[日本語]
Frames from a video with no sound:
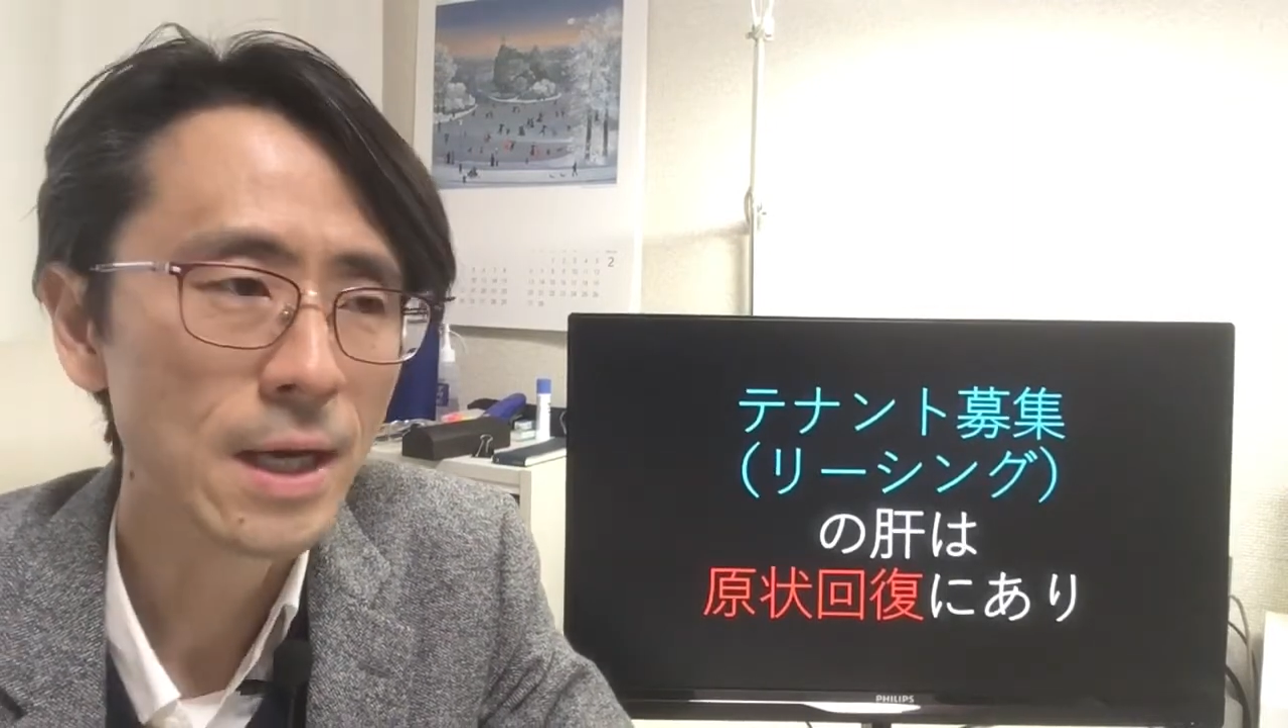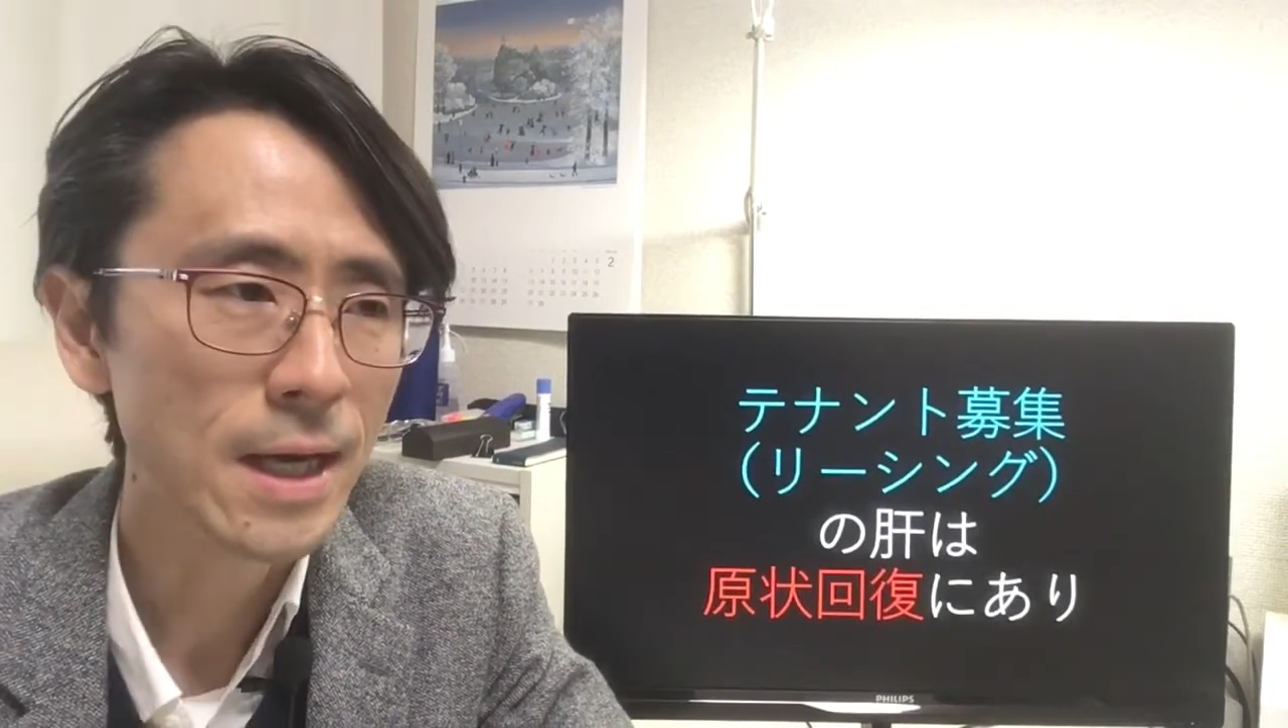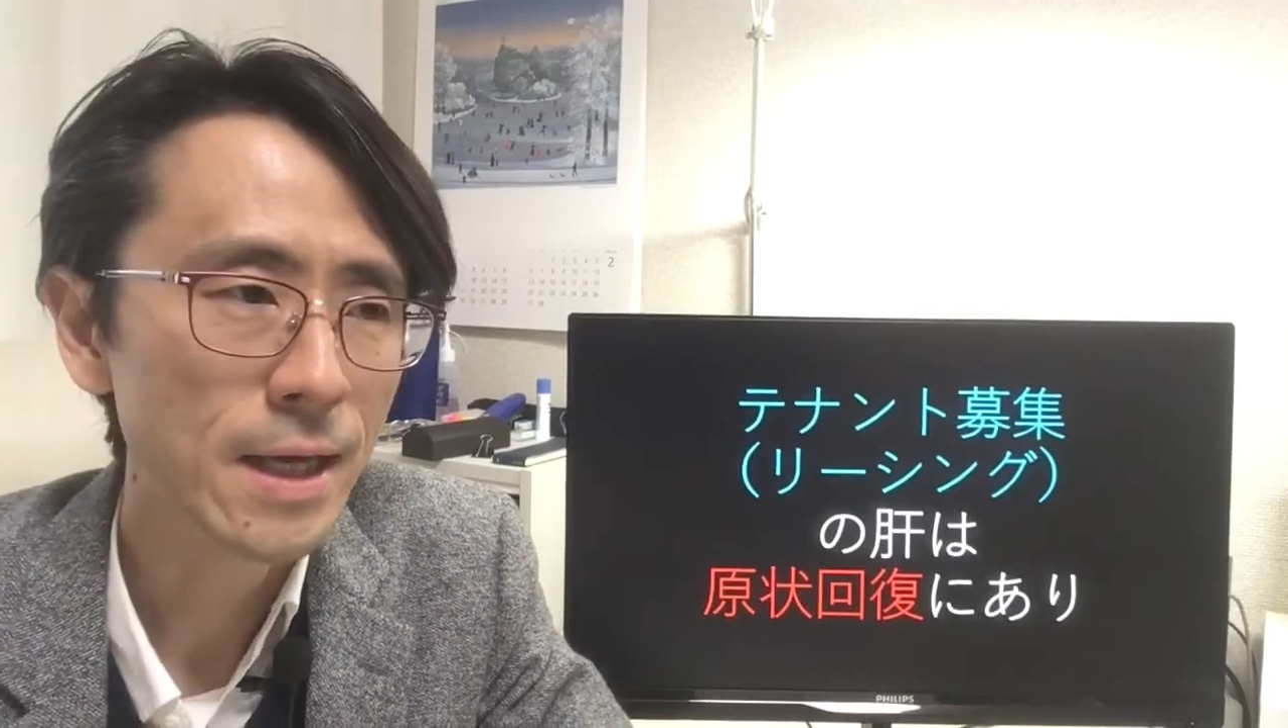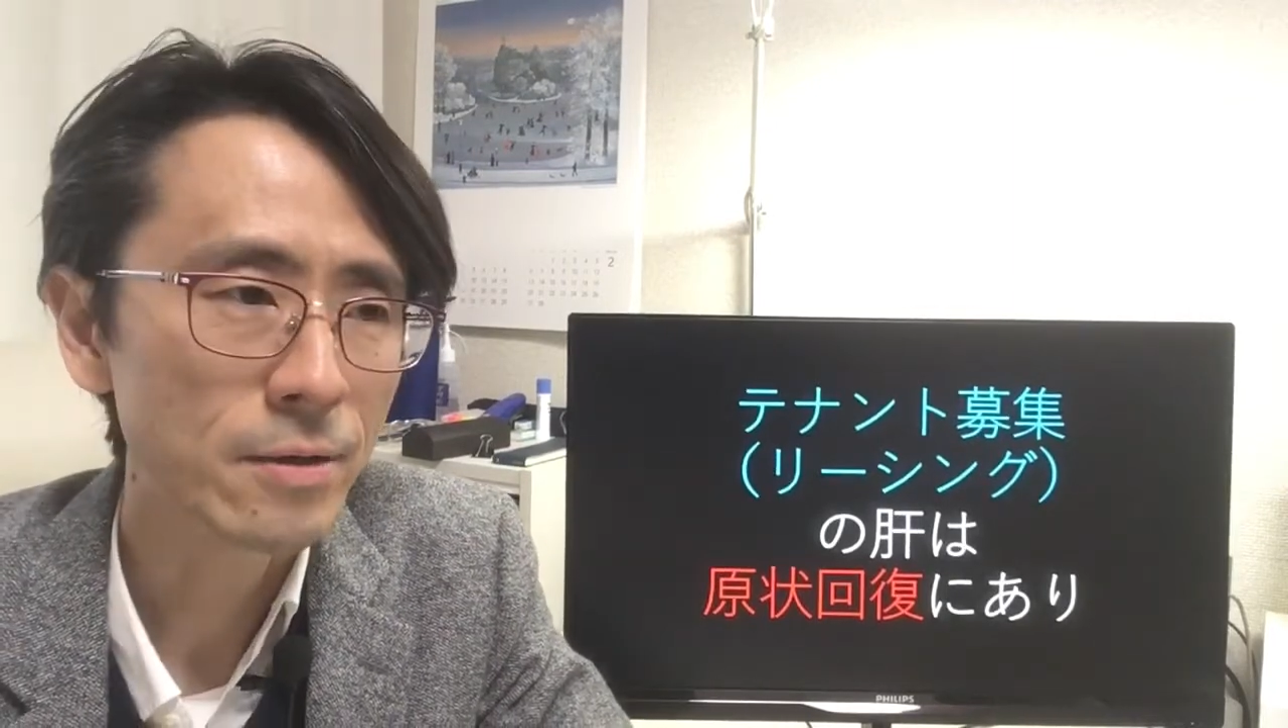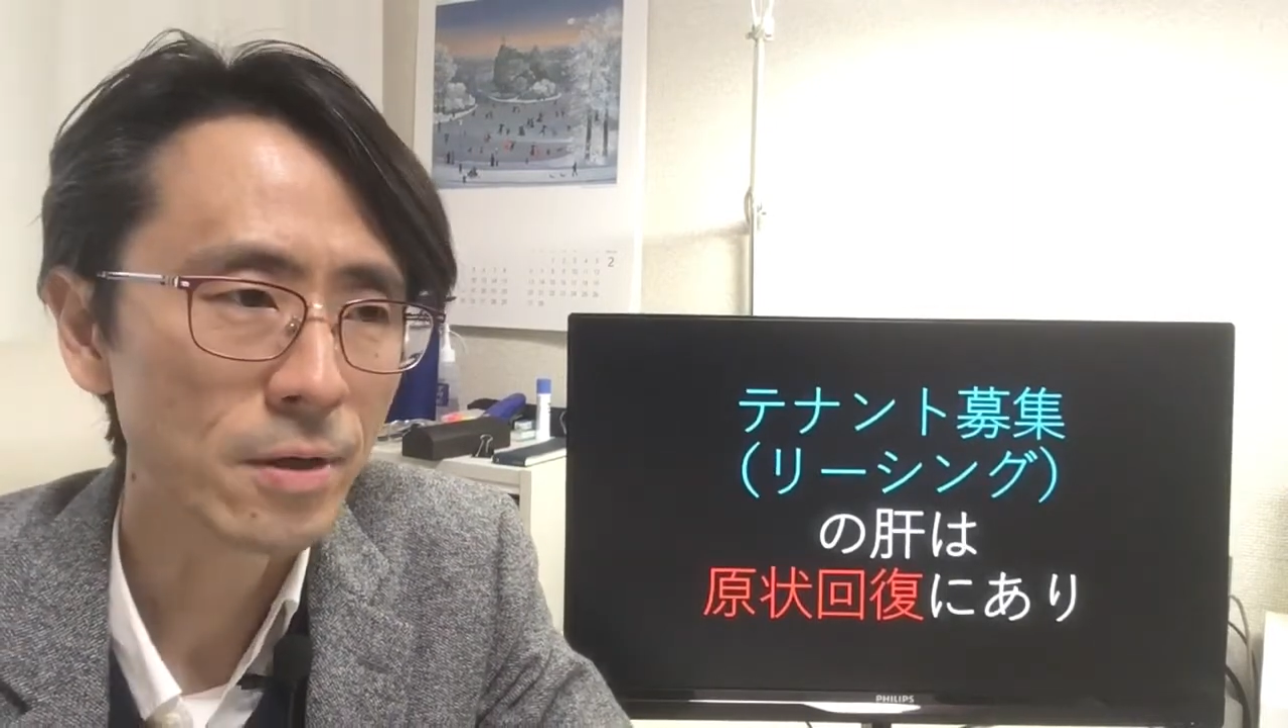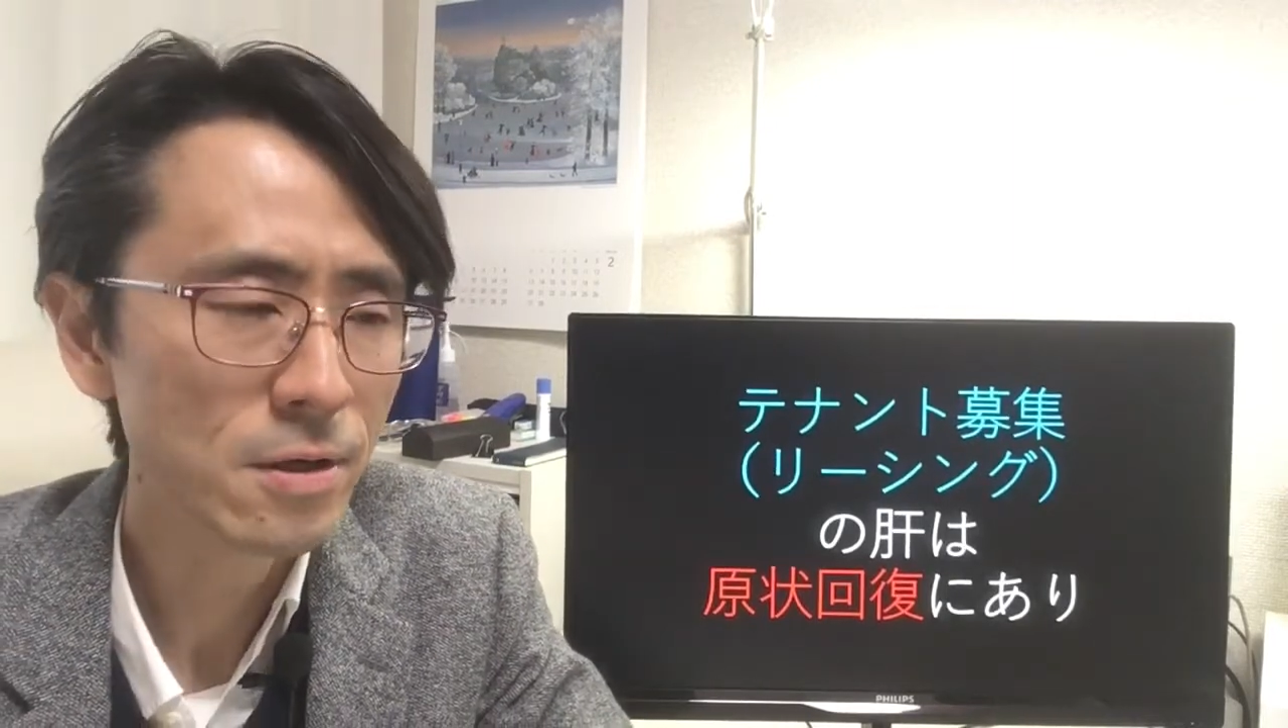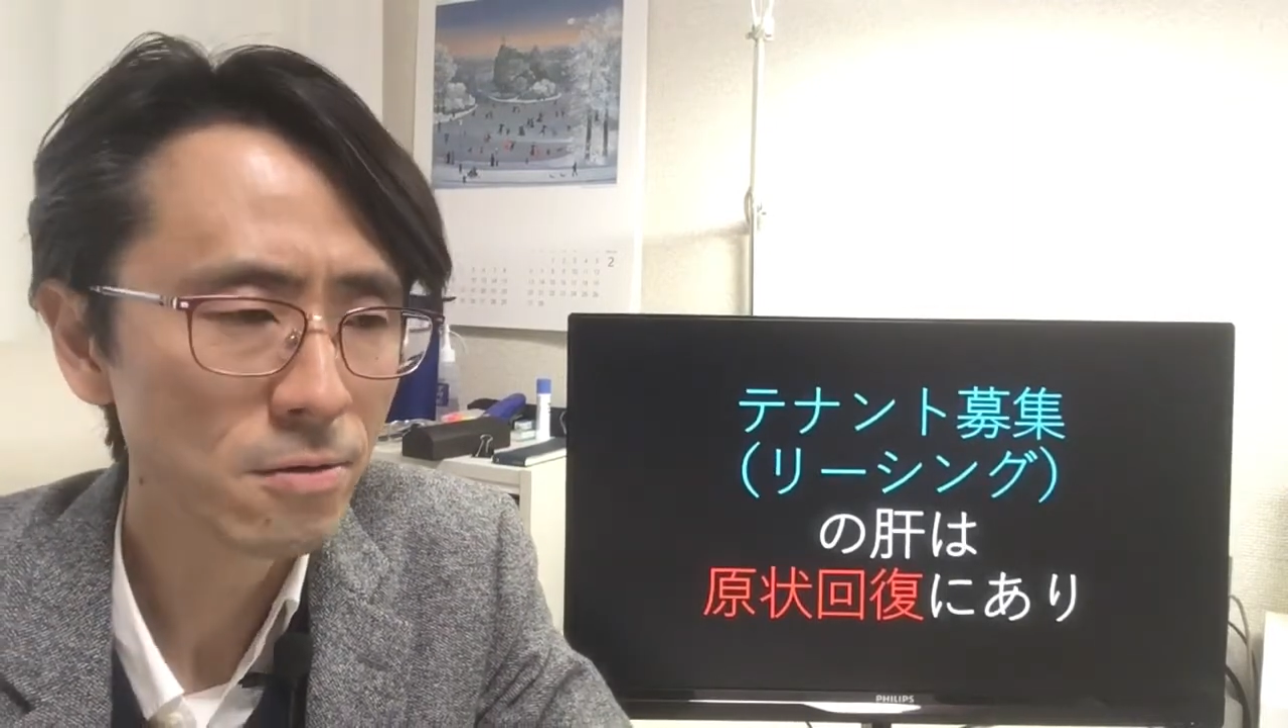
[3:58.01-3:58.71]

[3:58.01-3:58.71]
えーと基